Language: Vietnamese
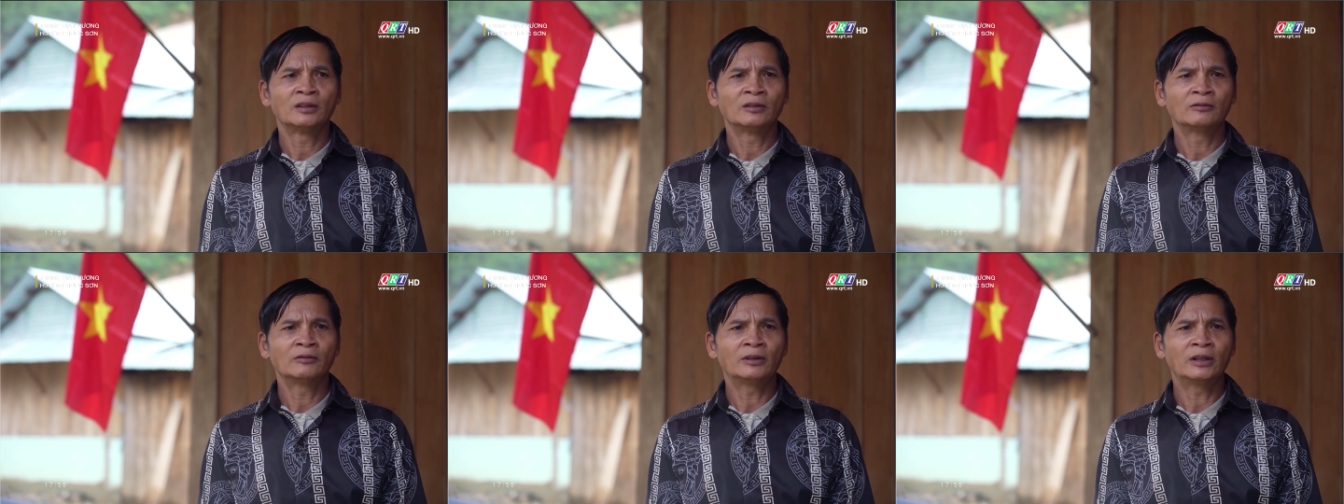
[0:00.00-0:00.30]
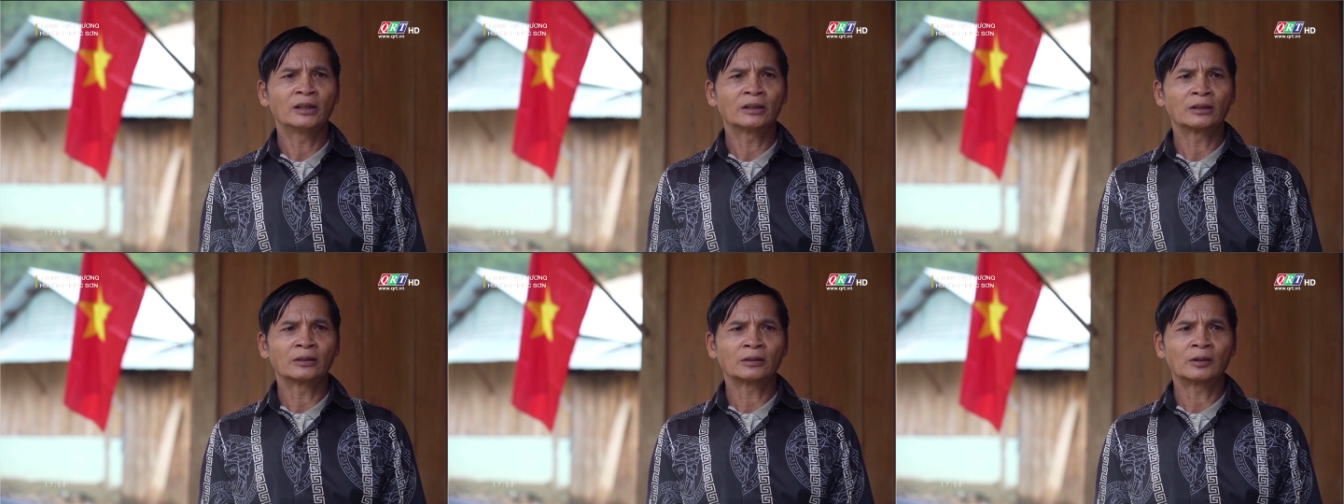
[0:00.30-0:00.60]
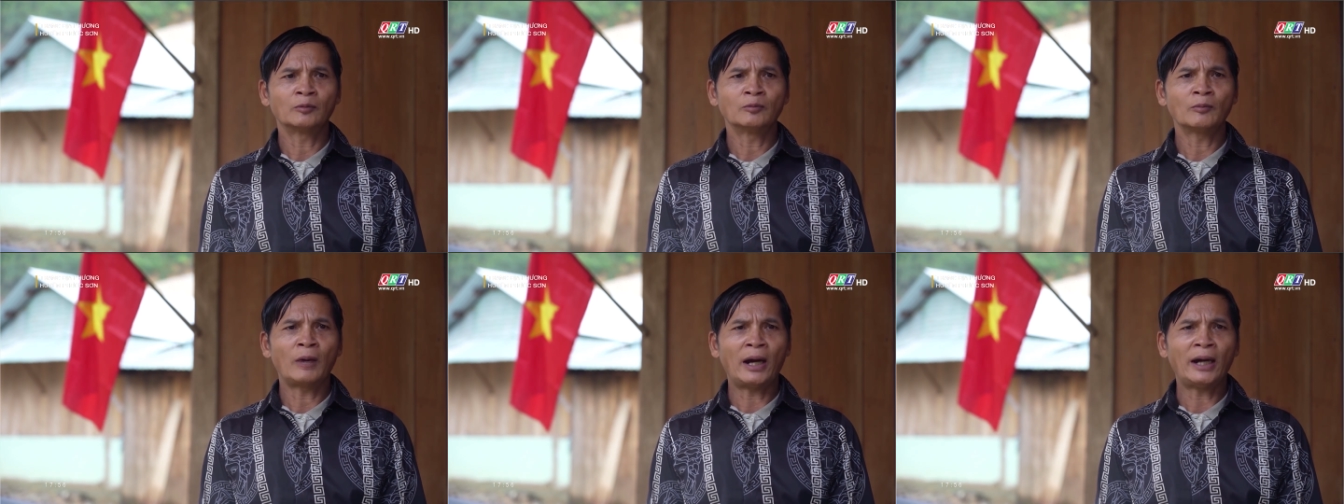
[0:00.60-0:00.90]
về
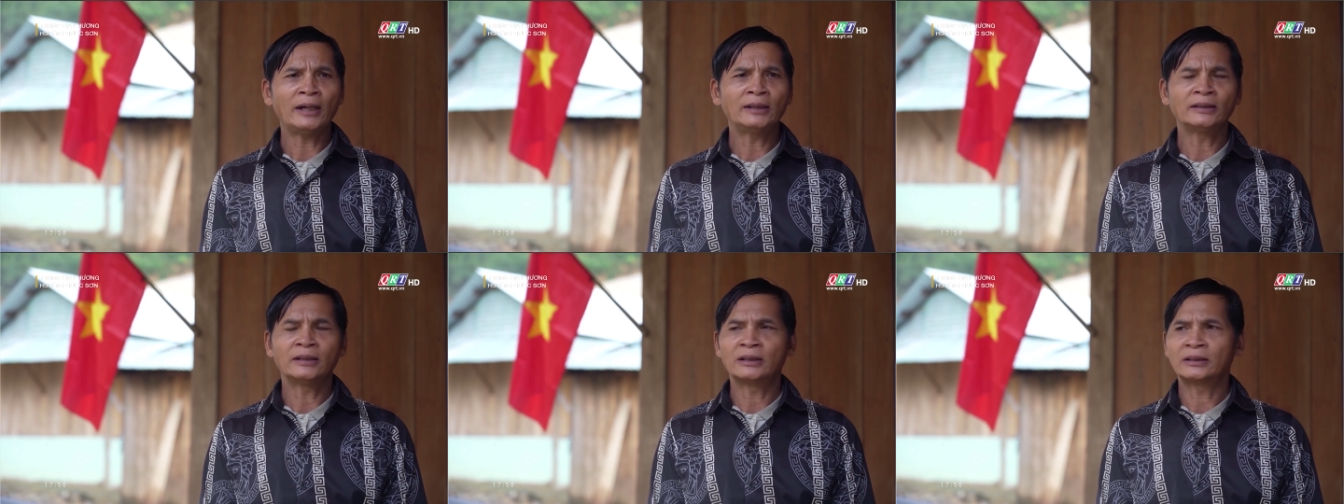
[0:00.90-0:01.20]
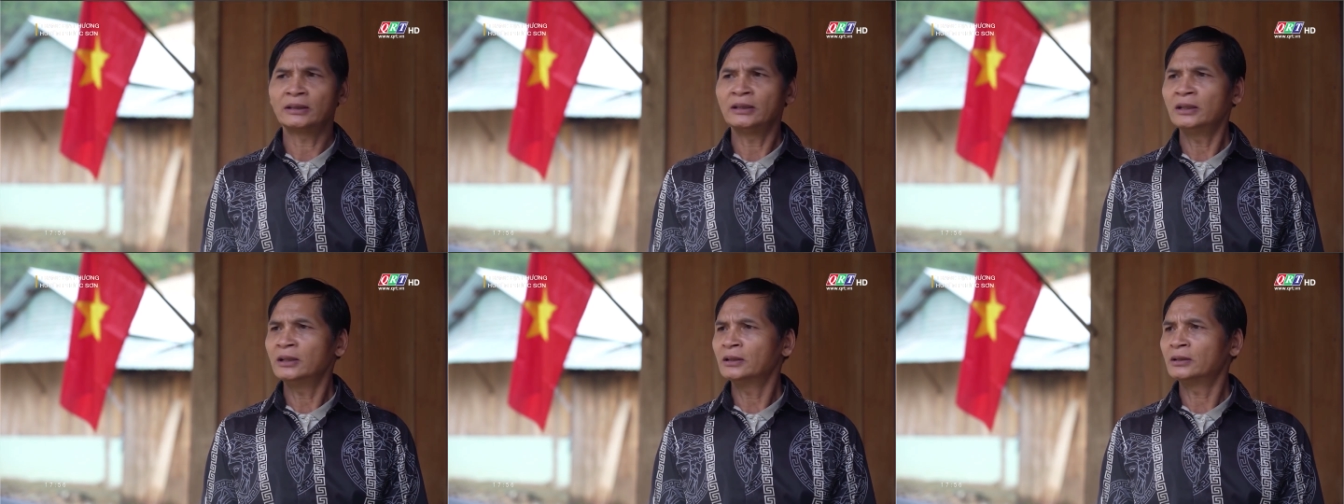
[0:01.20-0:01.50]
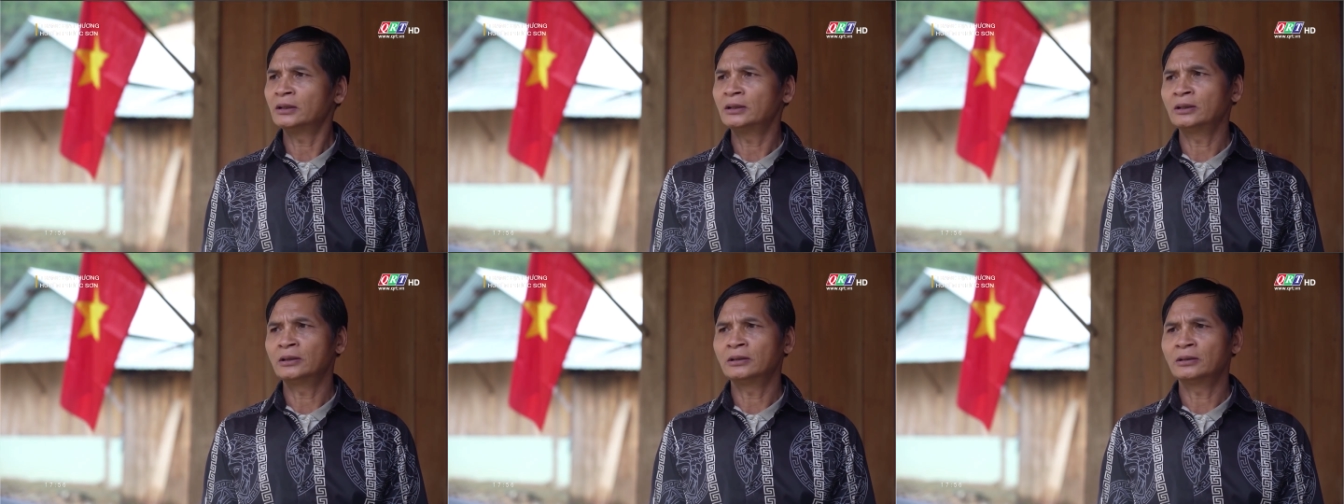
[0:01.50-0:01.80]
cúng bái này kia
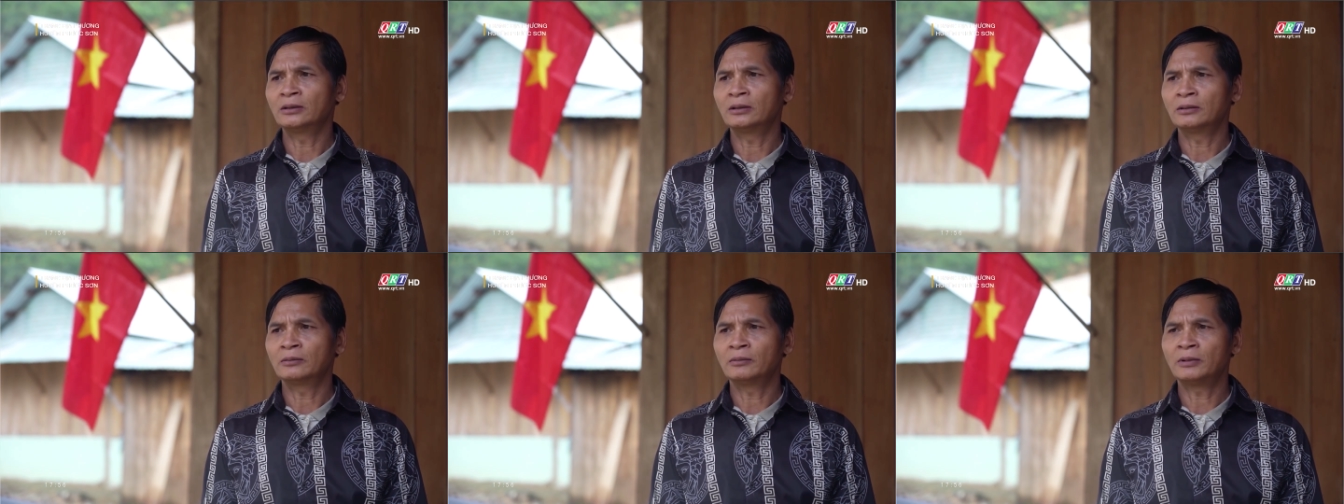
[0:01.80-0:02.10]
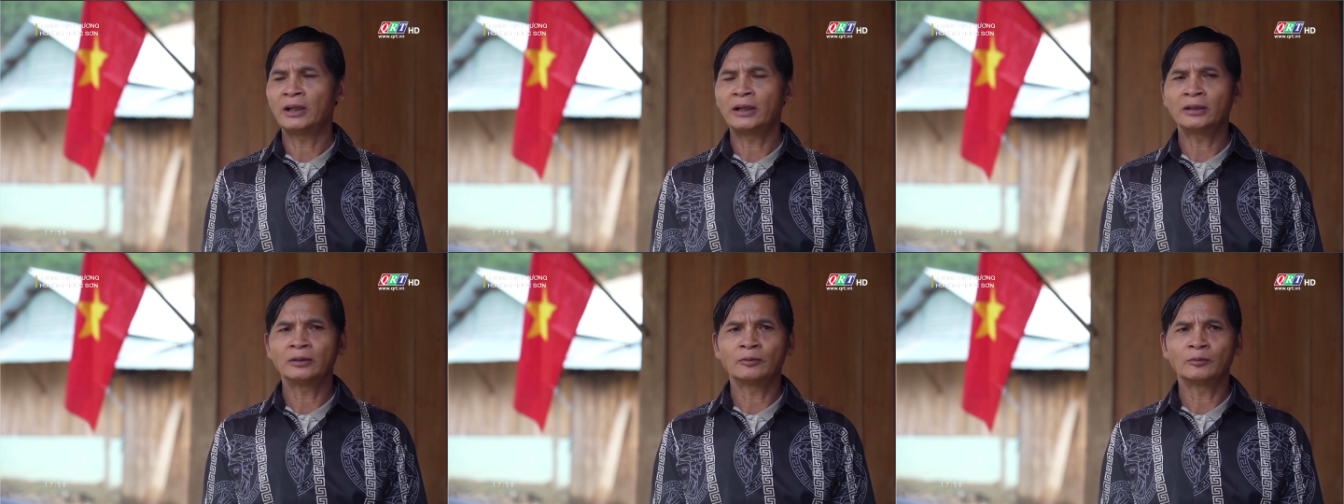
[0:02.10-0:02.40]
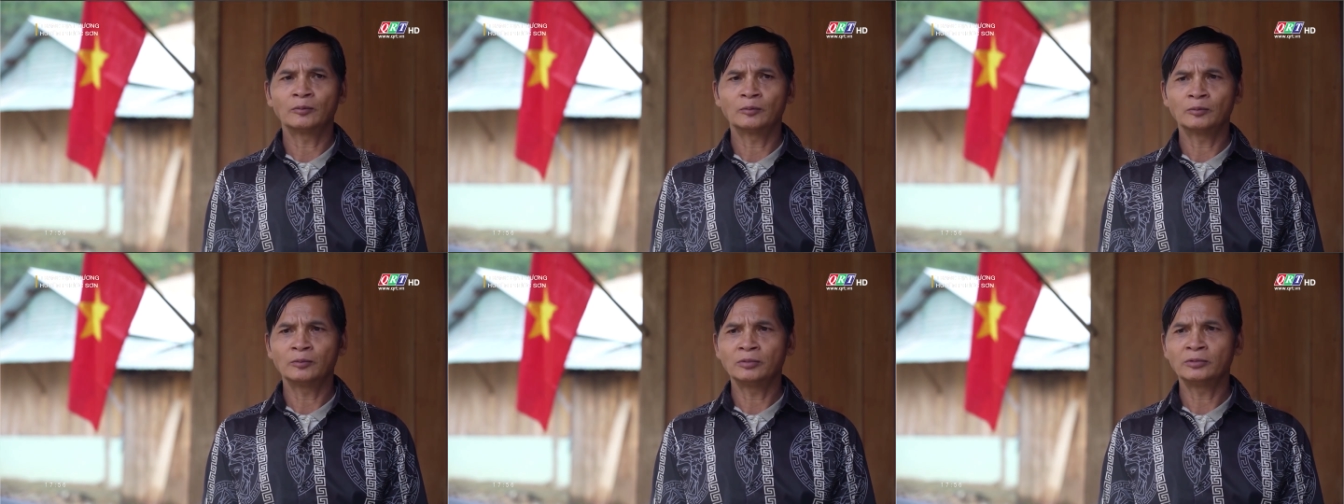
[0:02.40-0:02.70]
thì đây
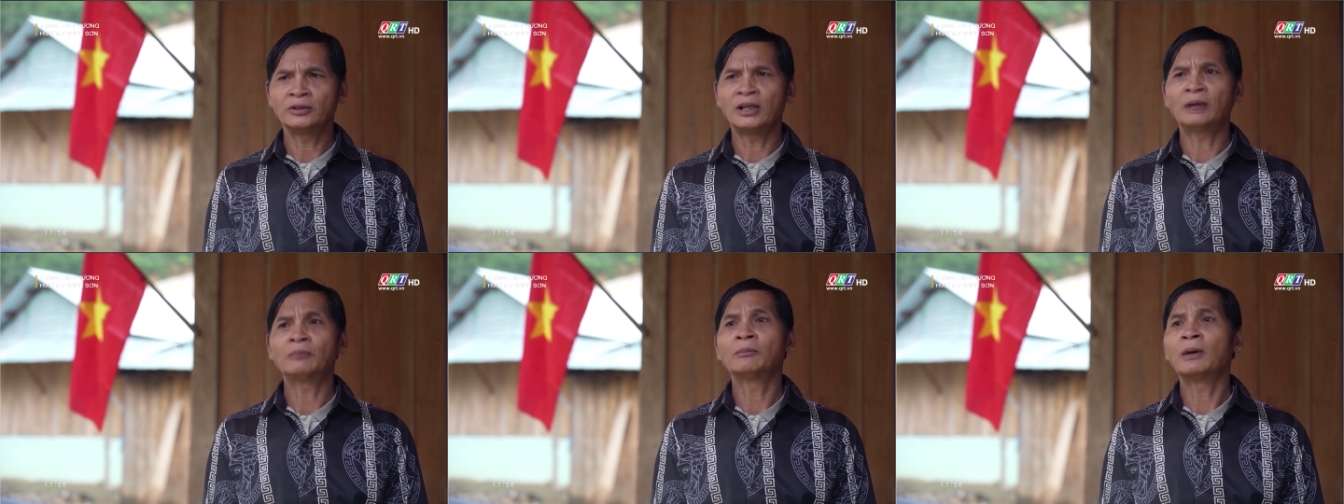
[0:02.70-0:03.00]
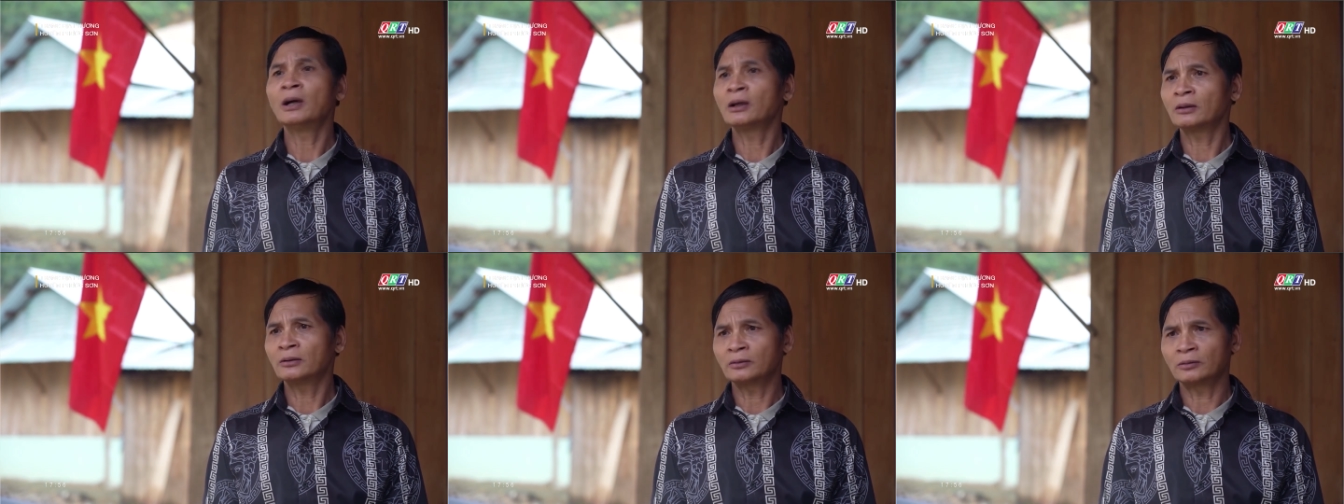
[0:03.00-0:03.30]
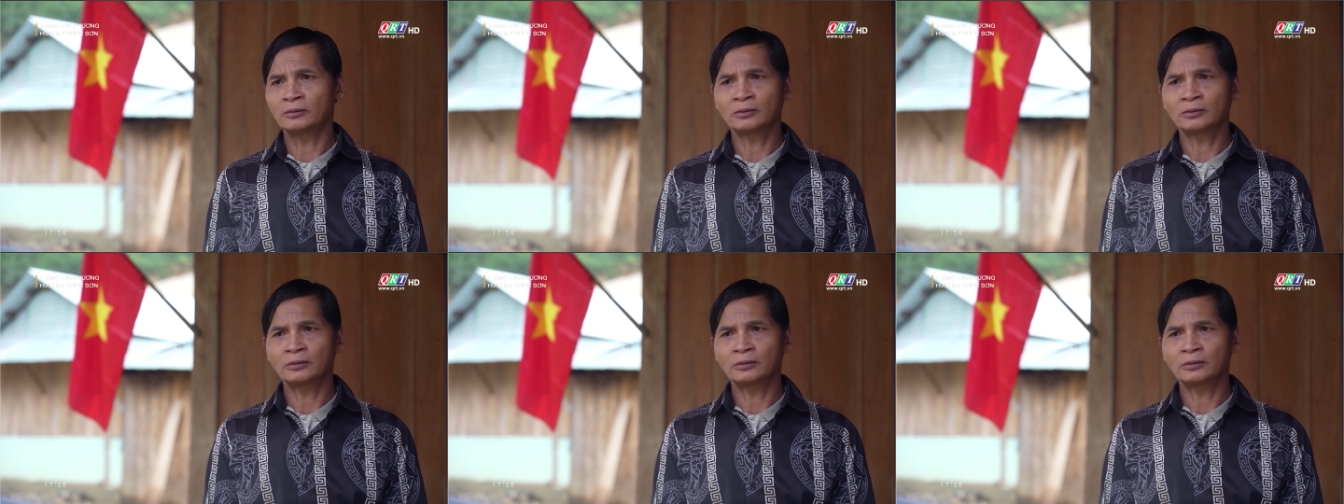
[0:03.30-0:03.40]
cũng giảm bớt,